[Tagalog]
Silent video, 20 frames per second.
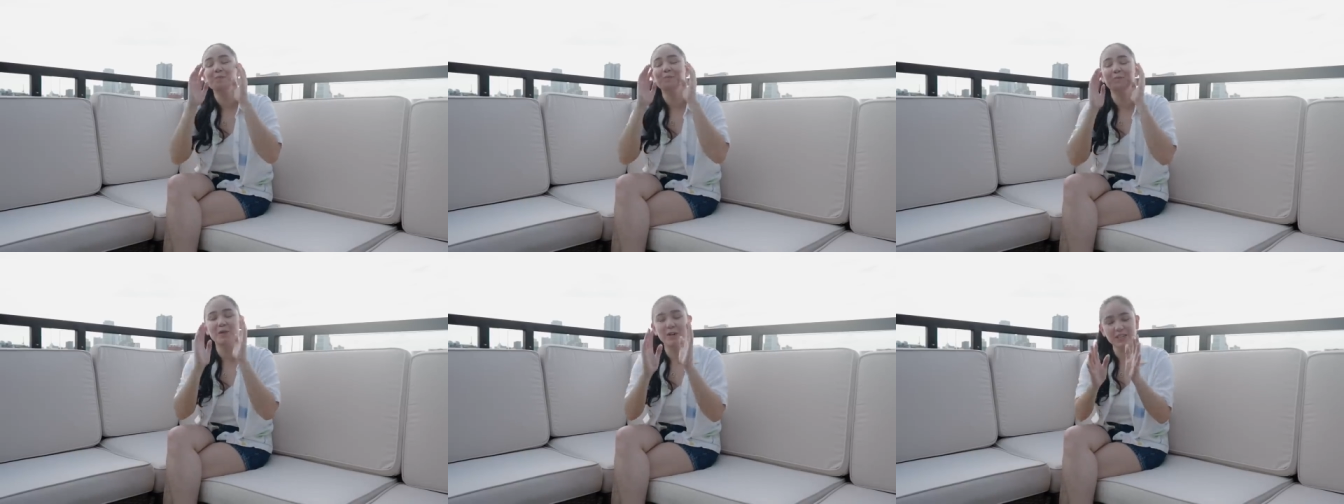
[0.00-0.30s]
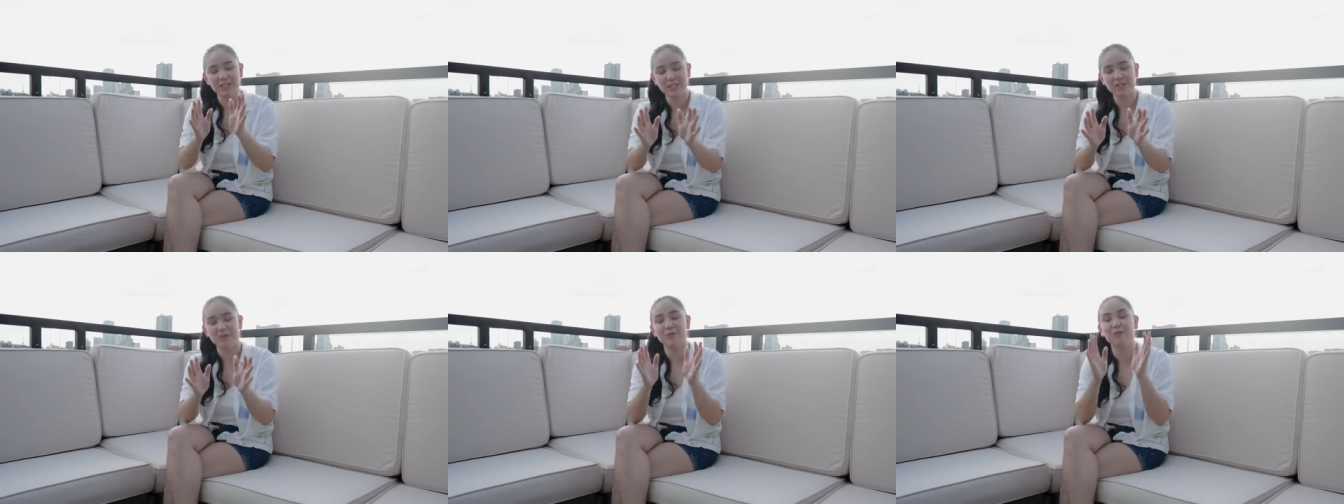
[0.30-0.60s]

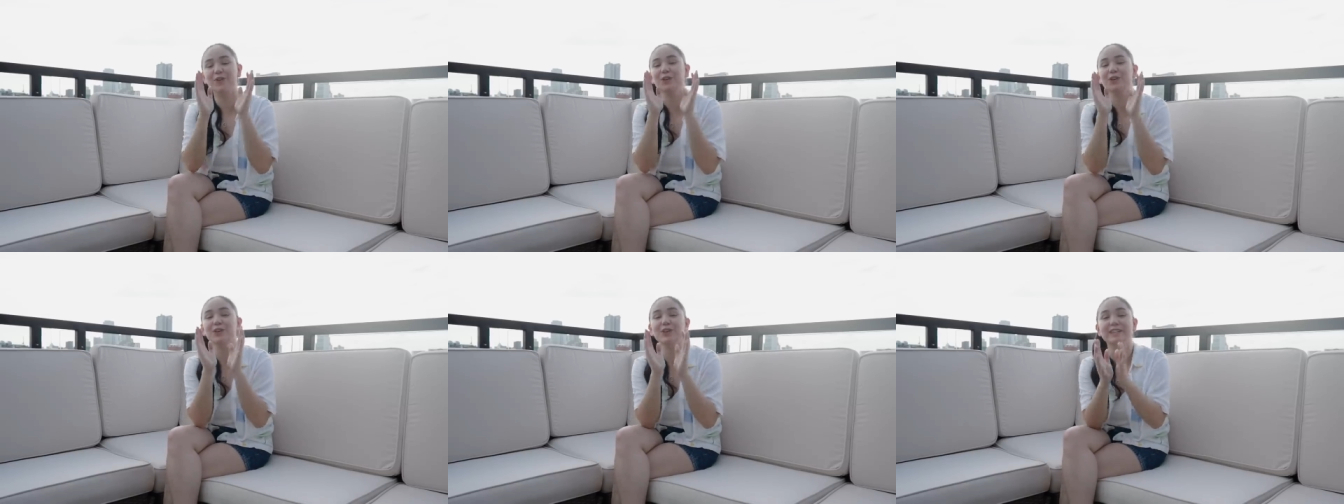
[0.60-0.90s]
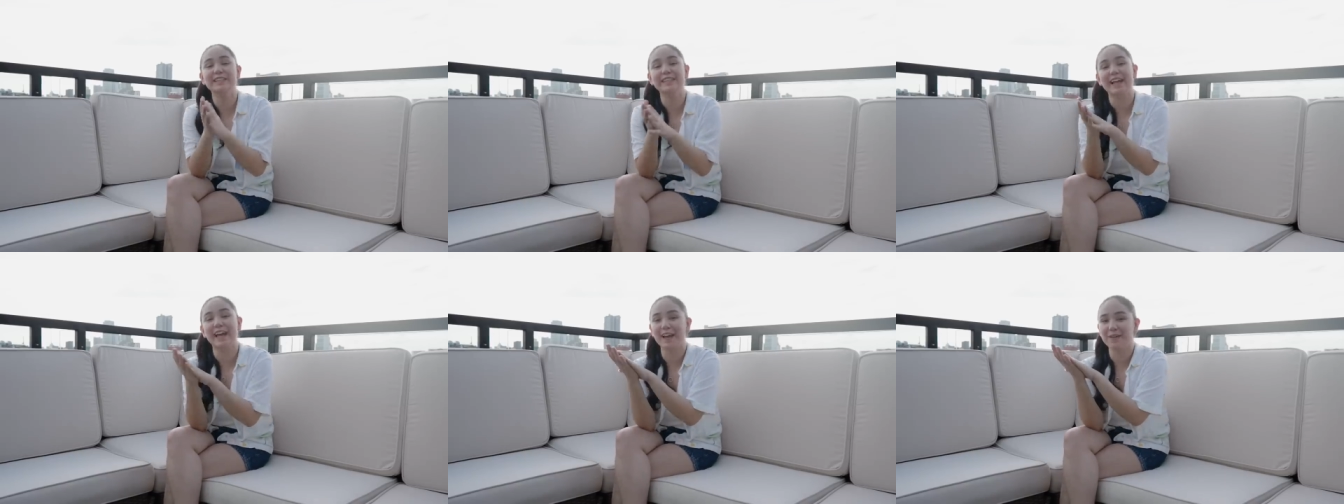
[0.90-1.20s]
much for
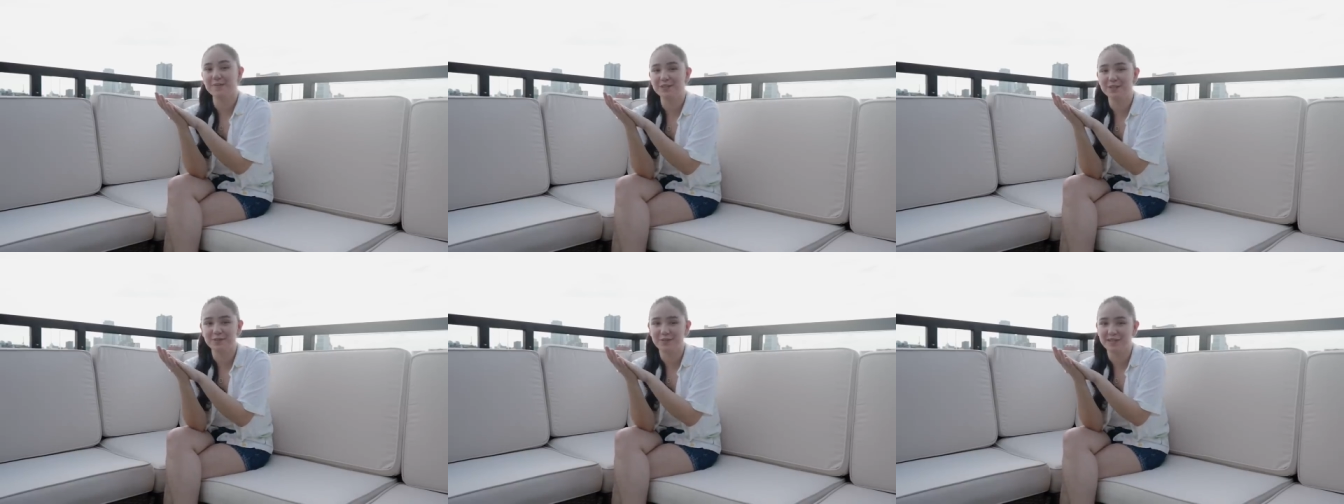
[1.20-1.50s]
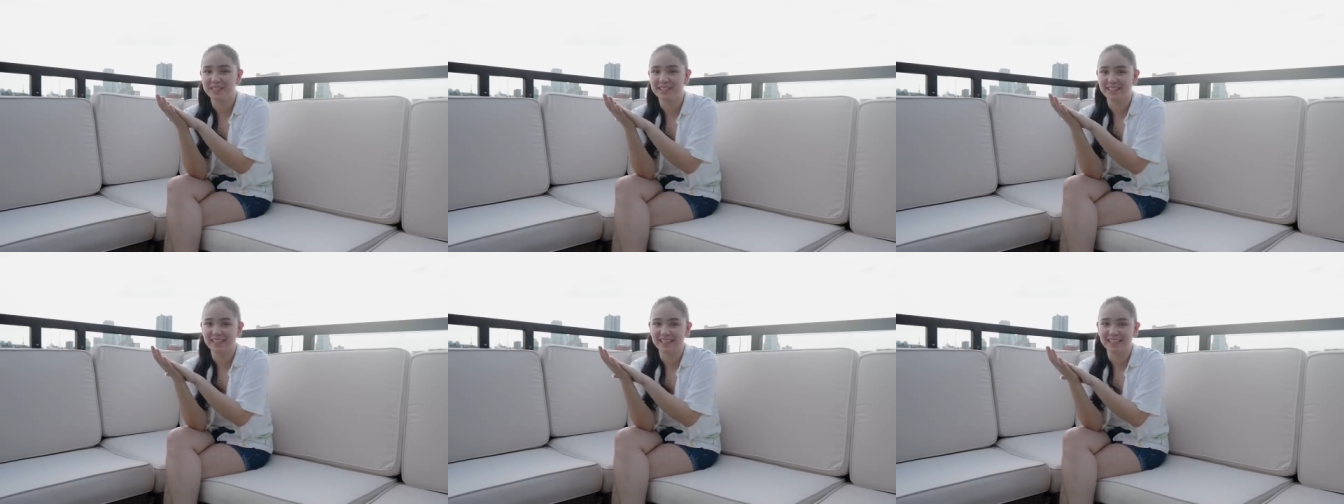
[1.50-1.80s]
your time,
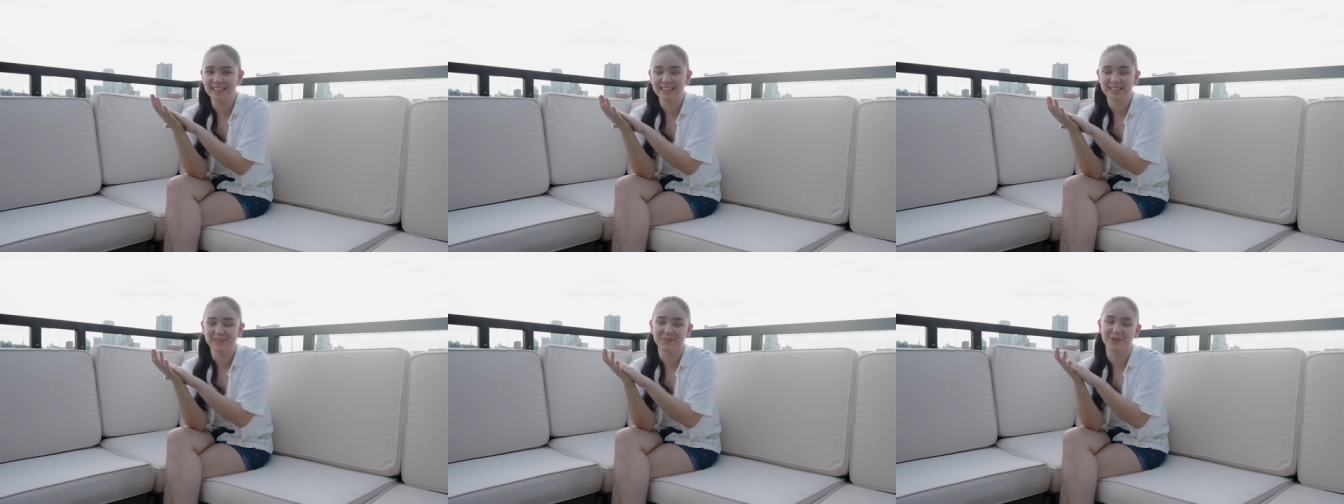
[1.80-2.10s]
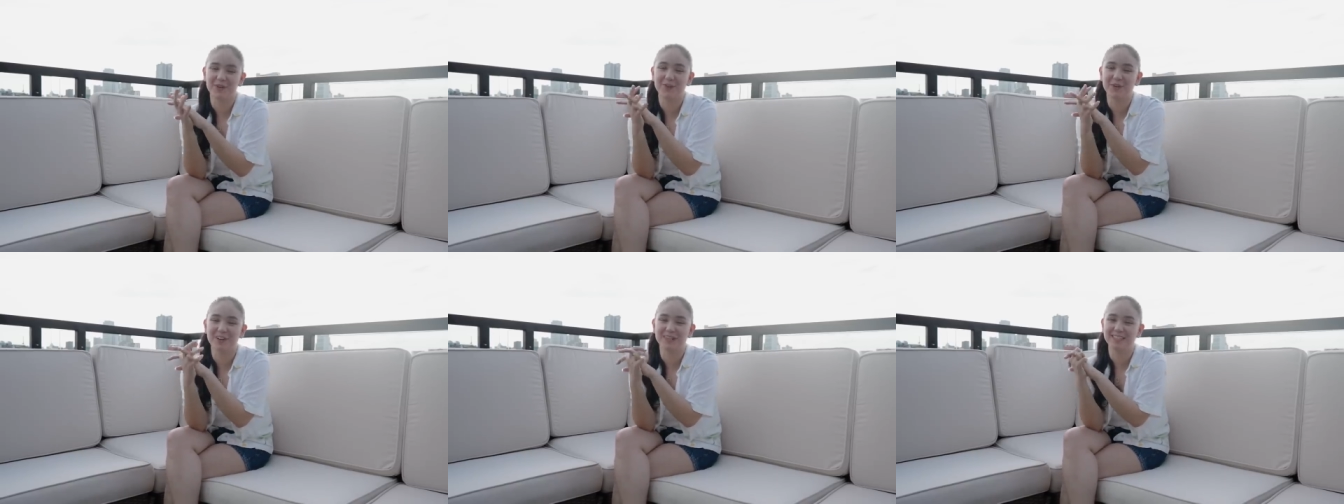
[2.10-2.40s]
sweeties,
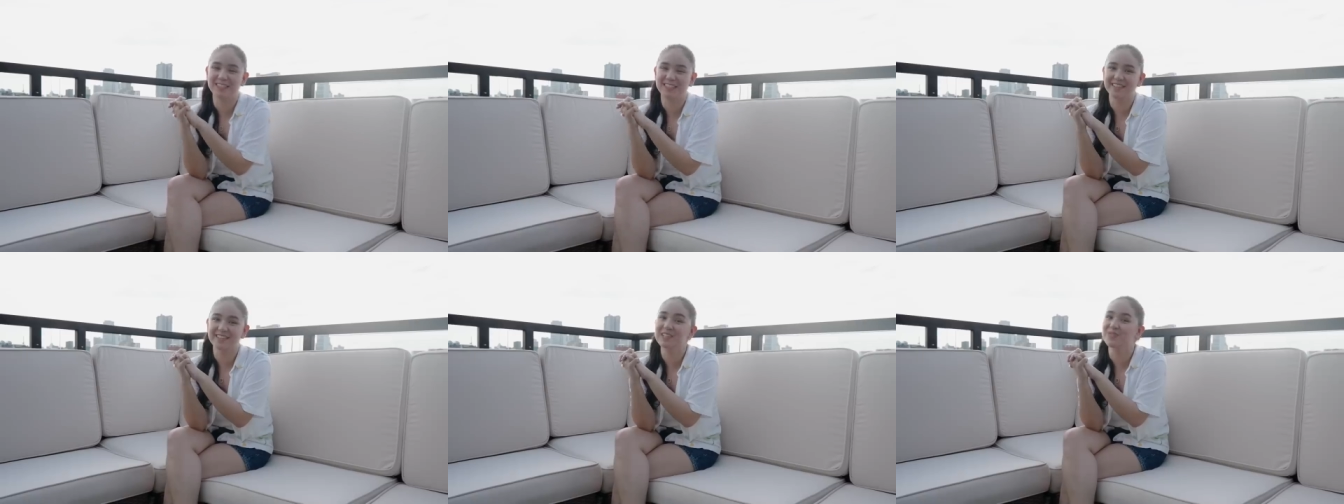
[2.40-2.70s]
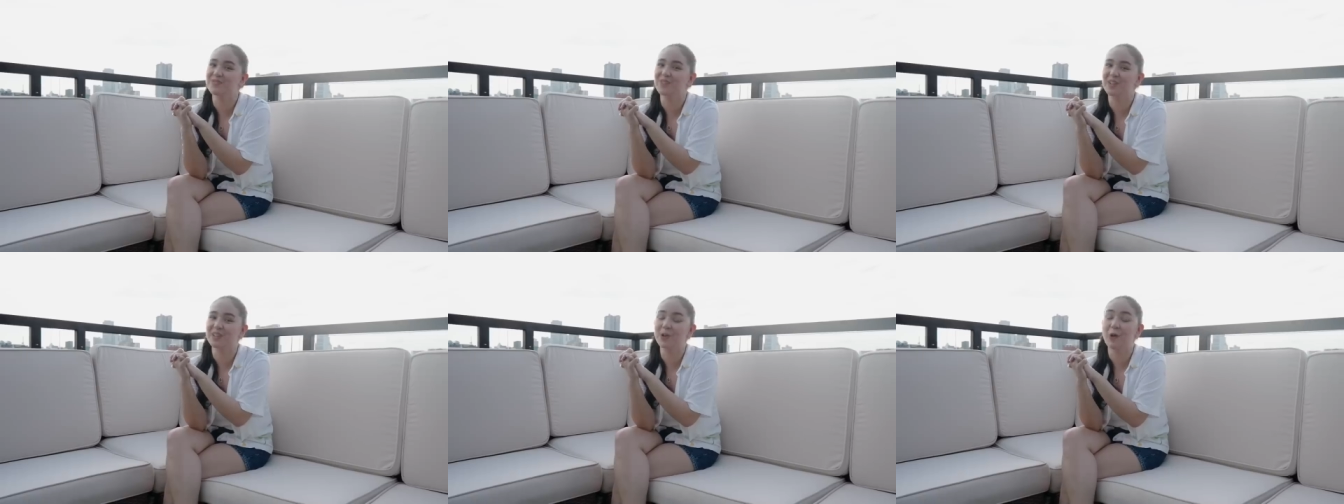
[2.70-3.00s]
for watching this
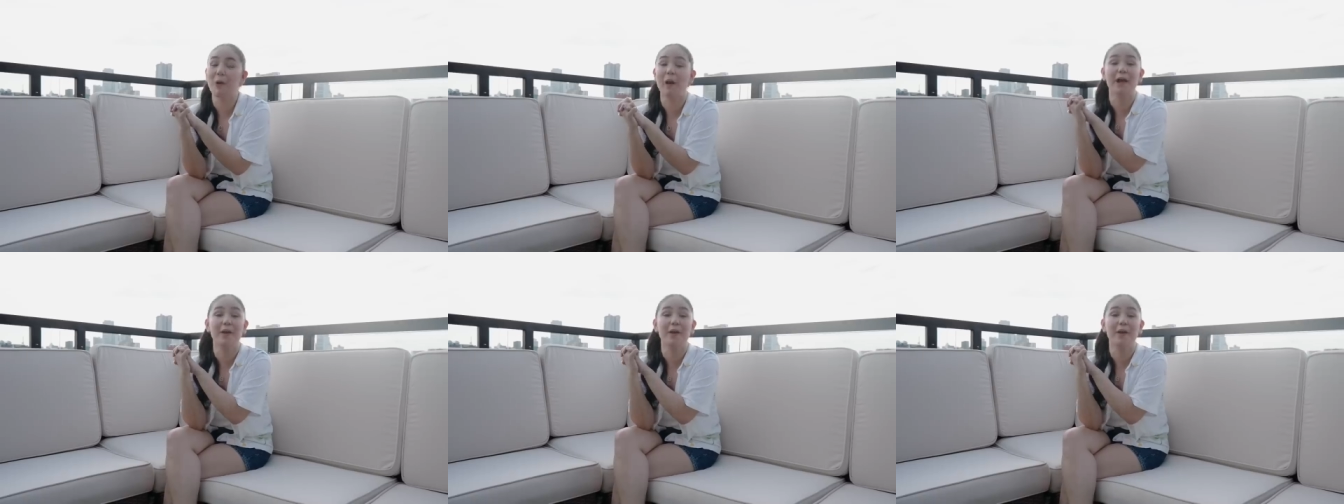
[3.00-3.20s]
video.